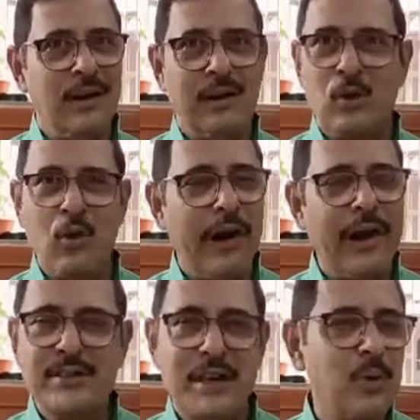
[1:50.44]
কোল্ড
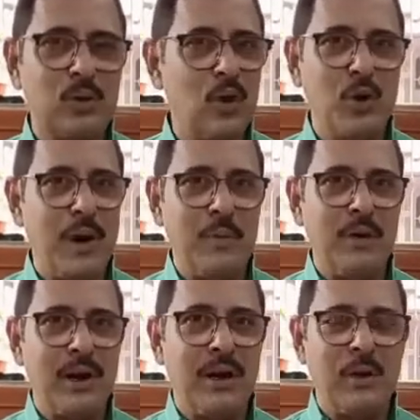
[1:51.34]
ড্রিঙ্কসের বোতলও পাবো
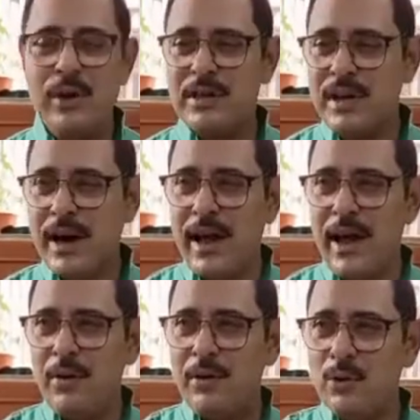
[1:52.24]
না ওই যারা
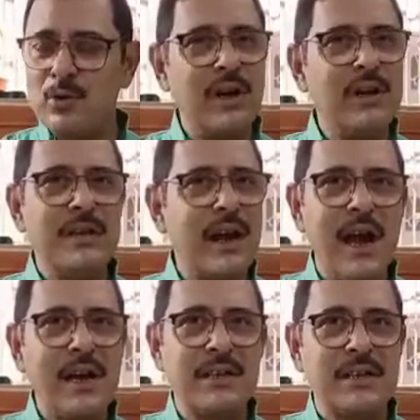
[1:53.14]
ওই পুরানি যারা
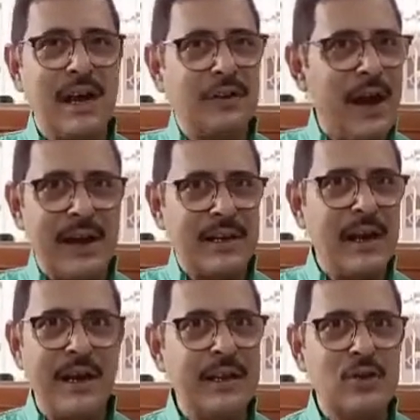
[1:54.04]
আসে তারা তো একটা
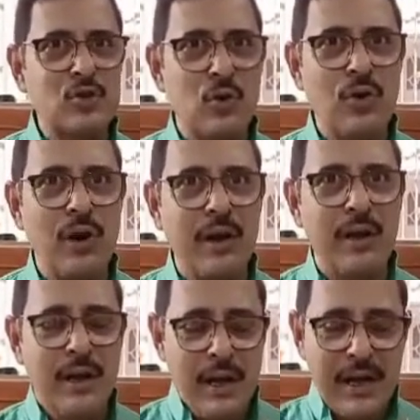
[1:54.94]
জায়গায় গিয়ে স্টোর করে
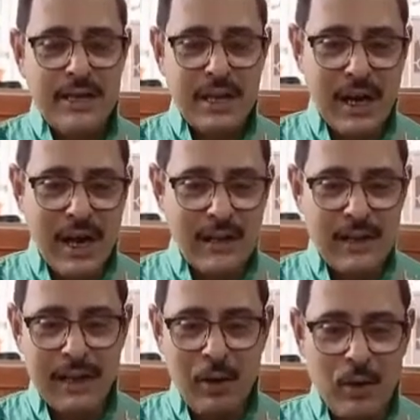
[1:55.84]
সেখান
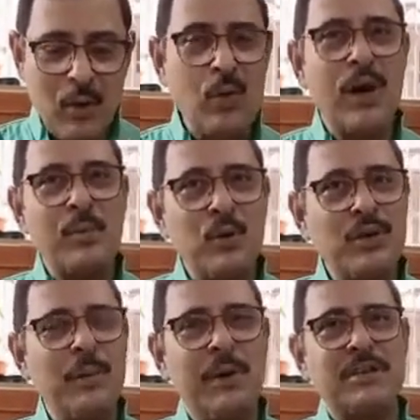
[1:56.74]
থেকে ওই নোংরার
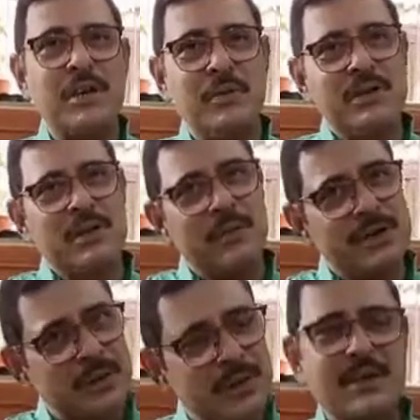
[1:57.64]
মধ্যে বেছে বেছে
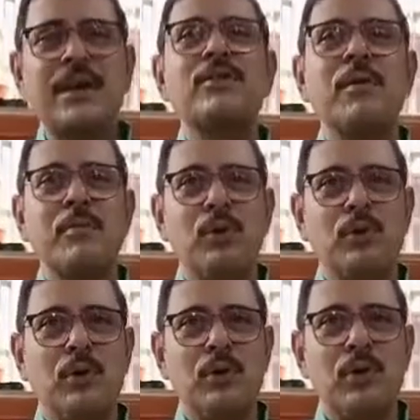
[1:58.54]
বেছে বেছে কিন্তু আমি
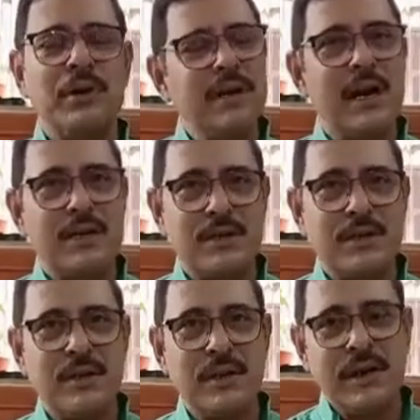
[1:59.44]
বোতলগুলো নিয়ে আসি
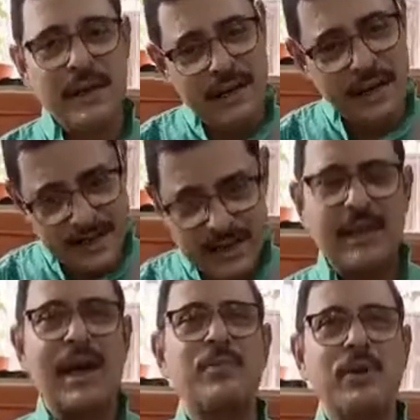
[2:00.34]
নিয়ে এসে
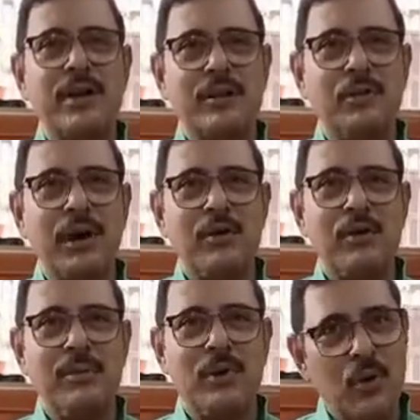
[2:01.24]
তারপরে কিন্তু এগুলো
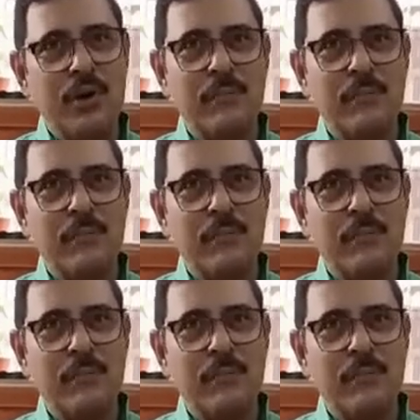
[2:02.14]
আমি করি